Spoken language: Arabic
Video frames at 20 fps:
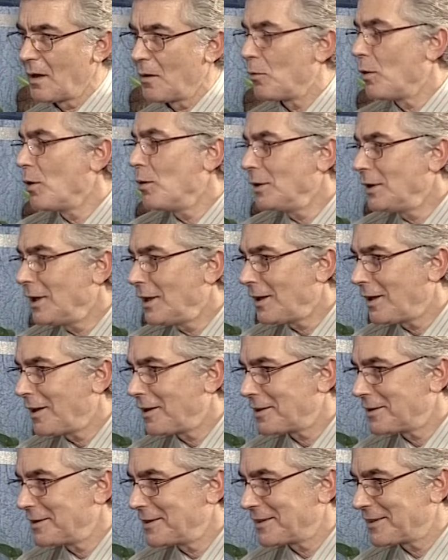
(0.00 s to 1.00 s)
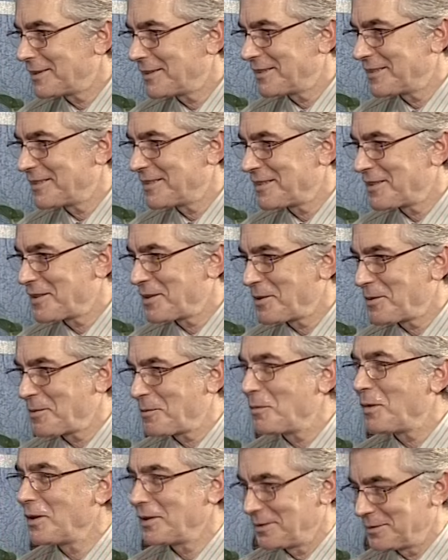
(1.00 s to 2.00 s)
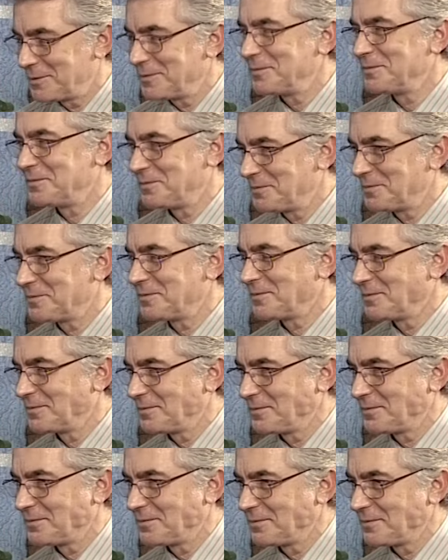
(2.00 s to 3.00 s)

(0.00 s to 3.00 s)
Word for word: وهو ده الغرض مطلوب من الفن كده كمان يعني مطلوب